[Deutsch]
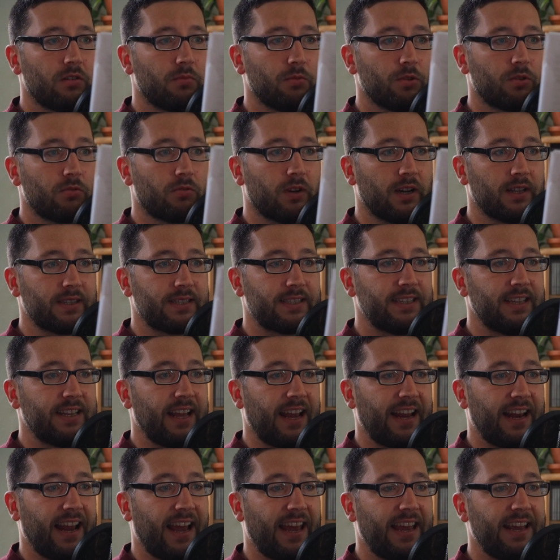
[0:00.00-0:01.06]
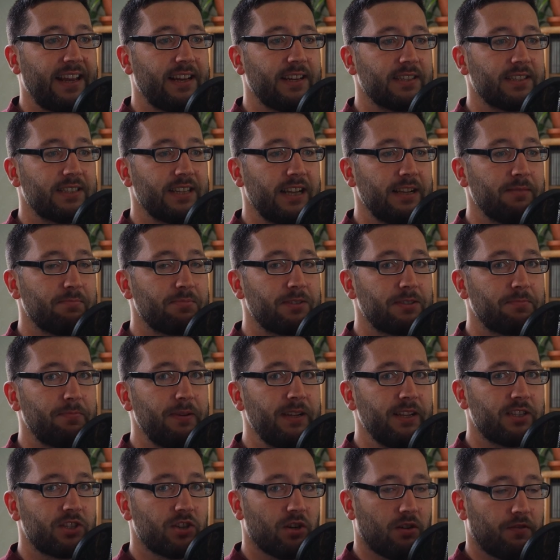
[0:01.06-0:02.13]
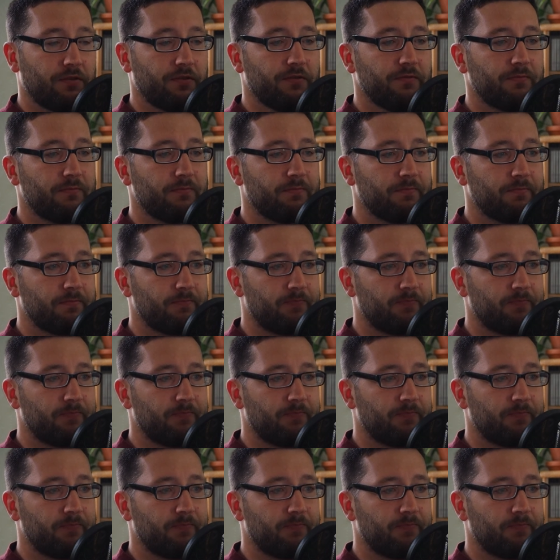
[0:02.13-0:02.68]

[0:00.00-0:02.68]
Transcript: aber du kannst dir dein eigenes Selbstbild schaffen.